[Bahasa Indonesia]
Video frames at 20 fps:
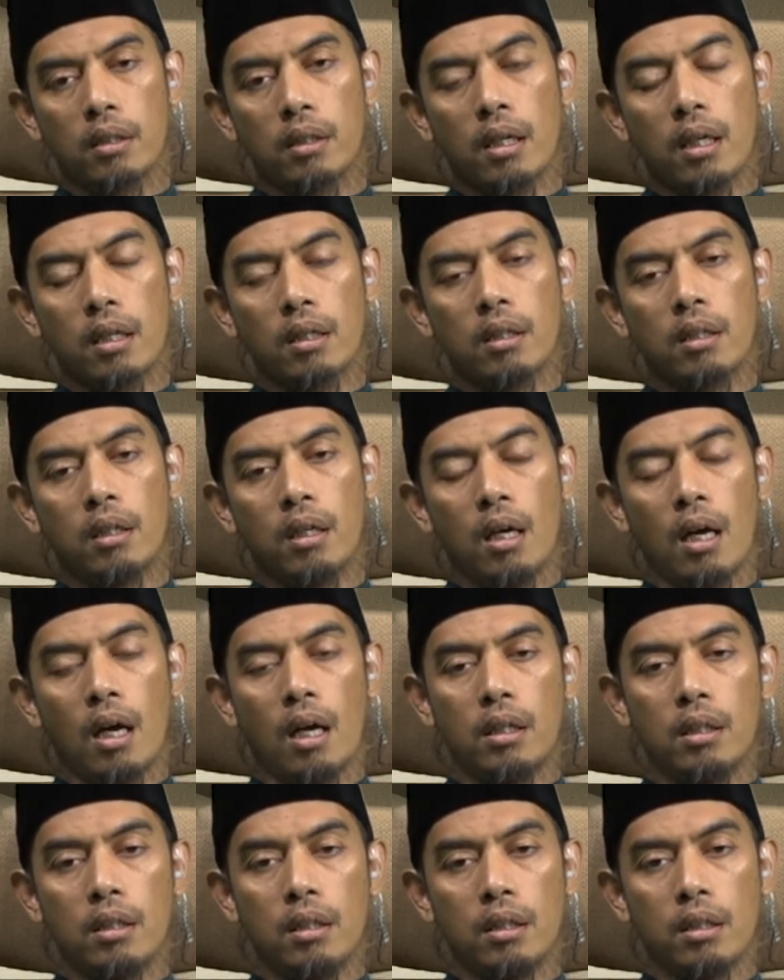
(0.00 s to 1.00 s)
tentang
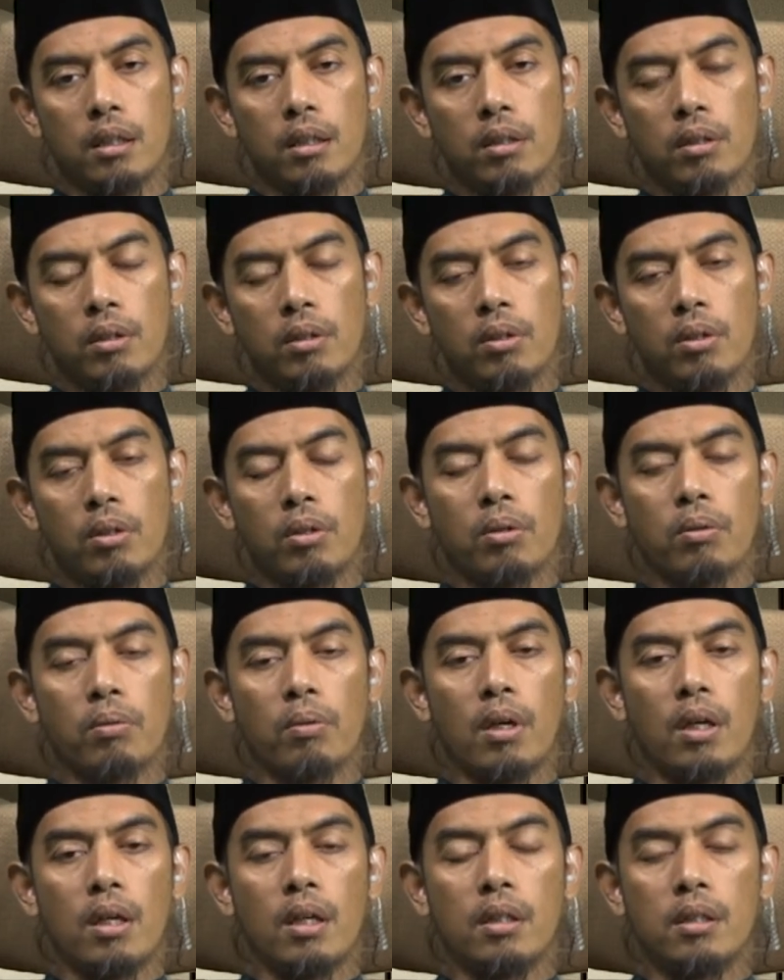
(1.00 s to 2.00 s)
hal ini.
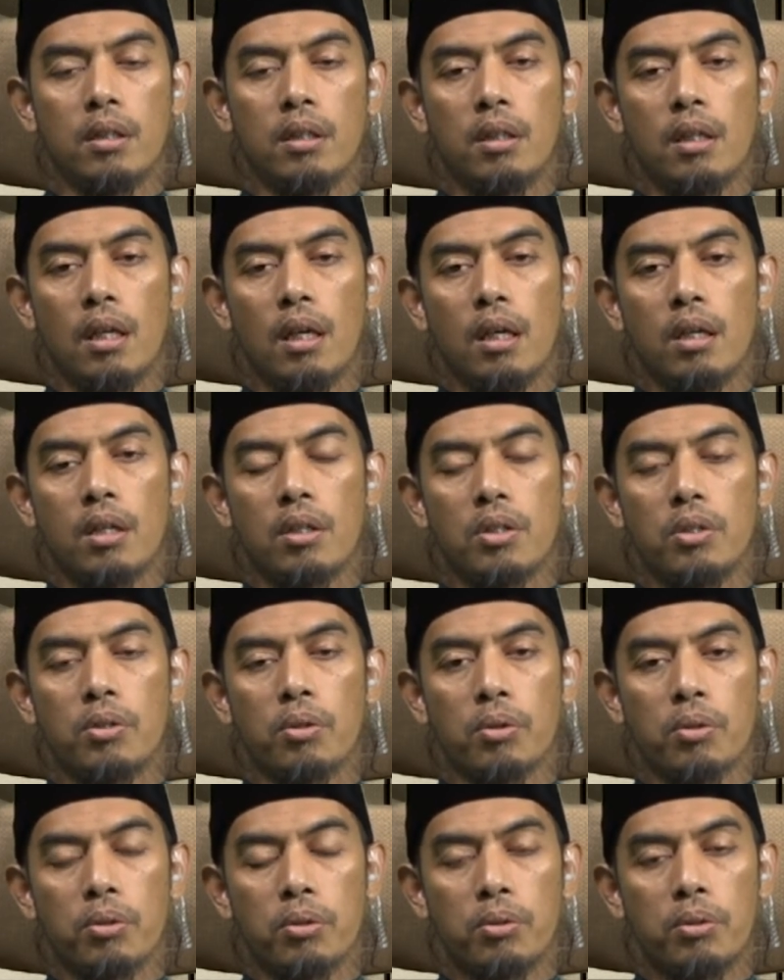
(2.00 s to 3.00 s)
Walladzina
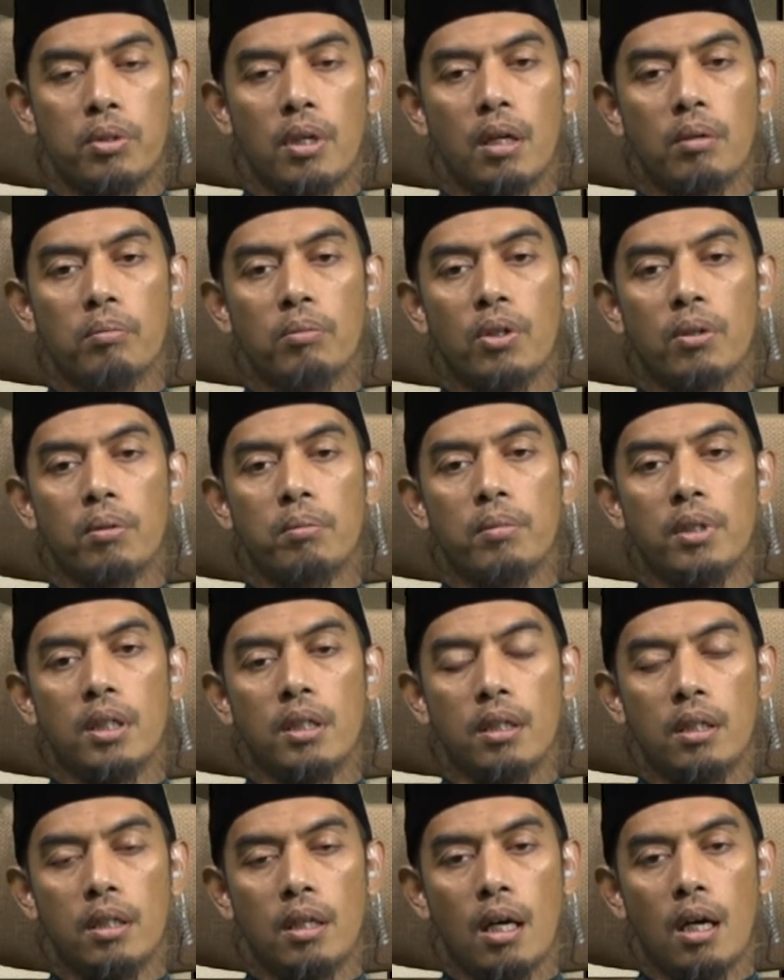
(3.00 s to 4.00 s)
yu'dzunal
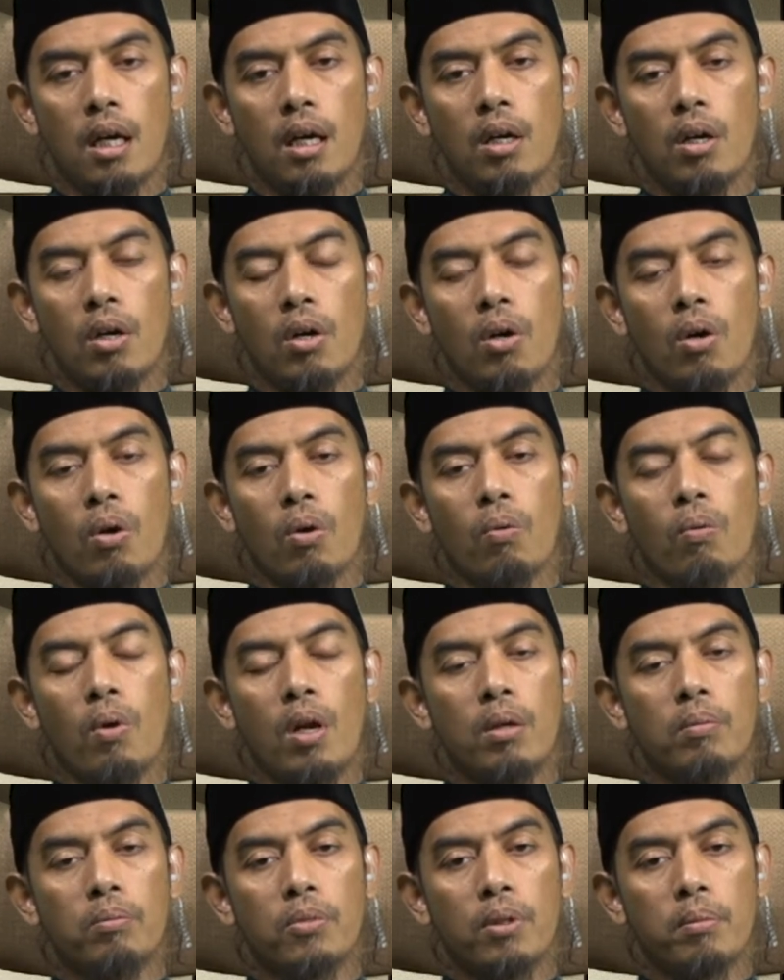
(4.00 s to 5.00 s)
mu'minina
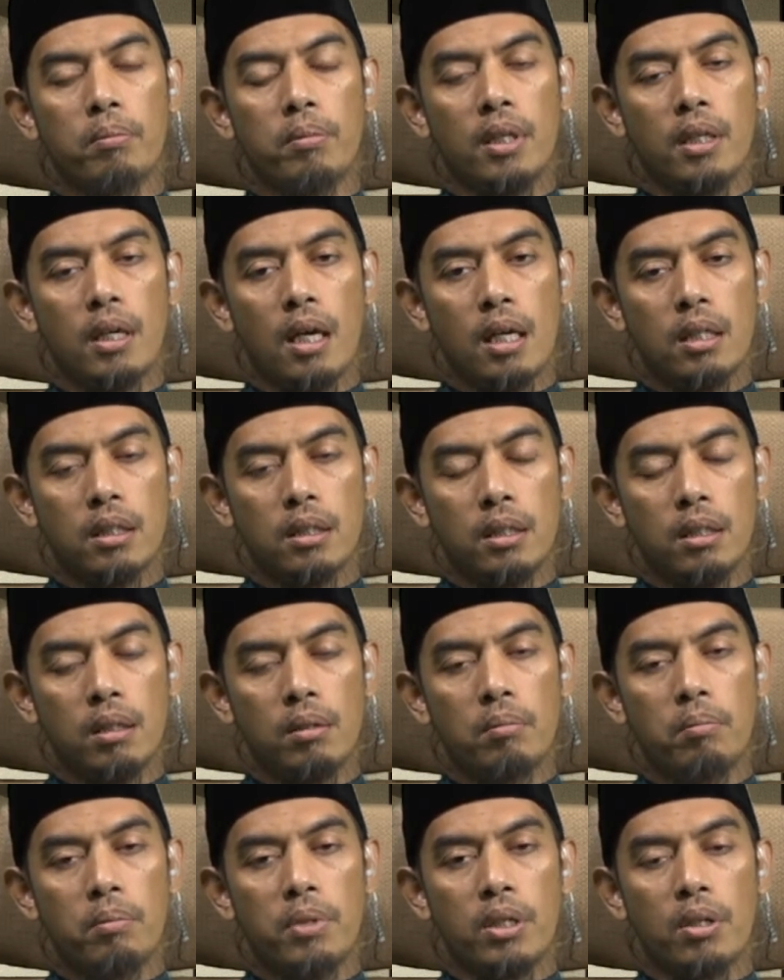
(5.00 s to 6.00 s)
wal
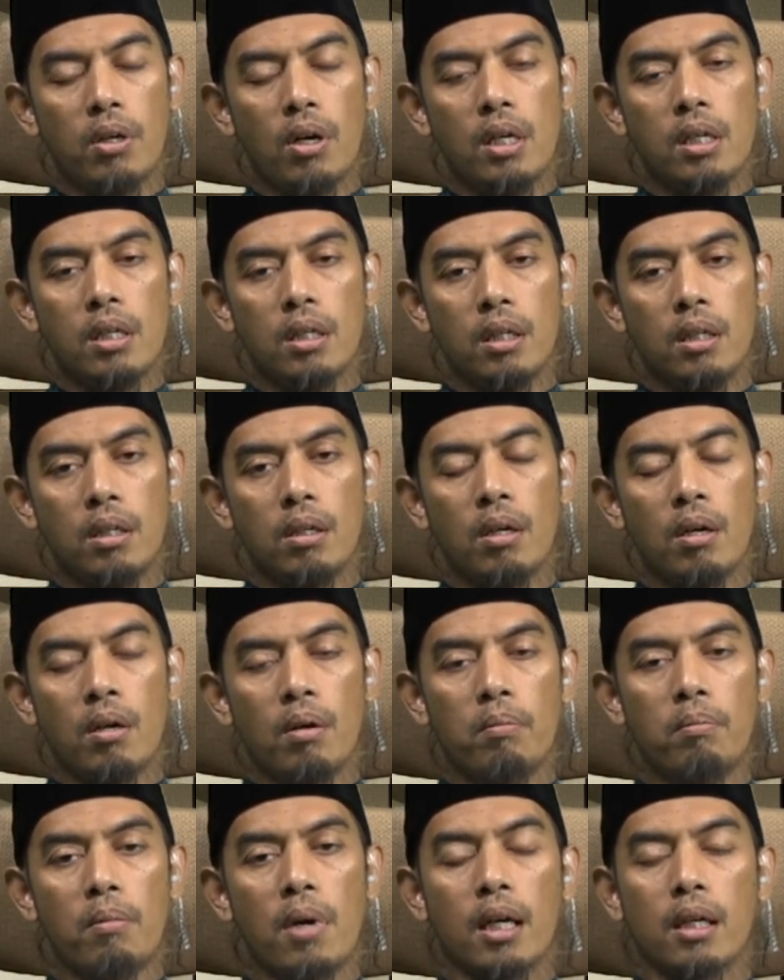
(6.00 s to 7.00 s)
mu'minati
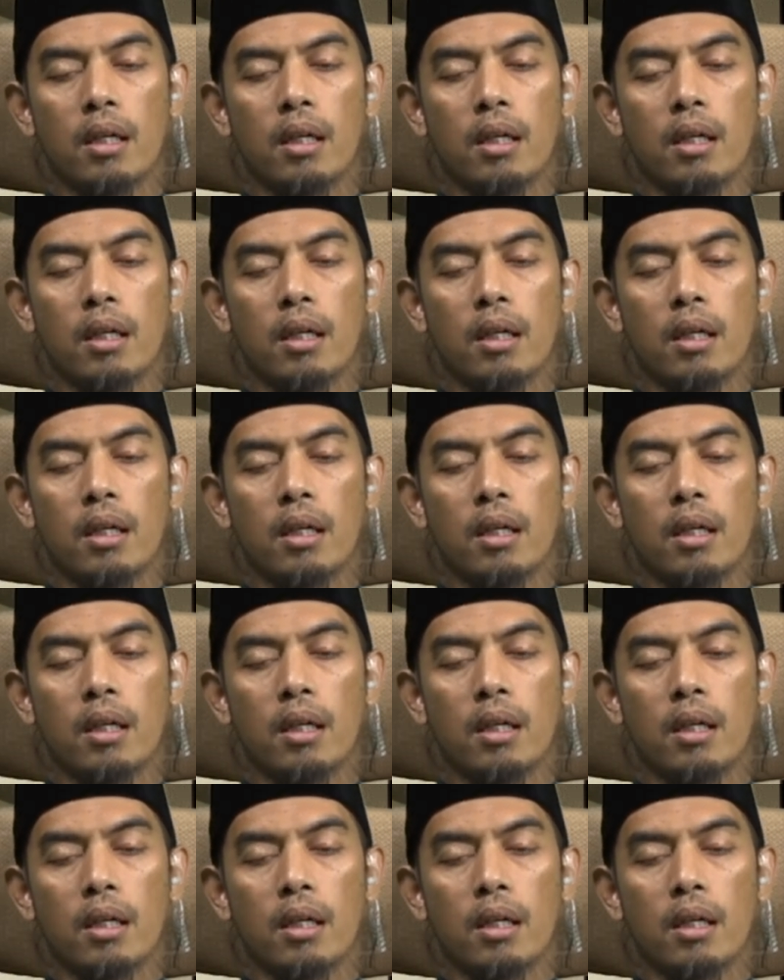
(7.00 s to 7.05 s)
bighairi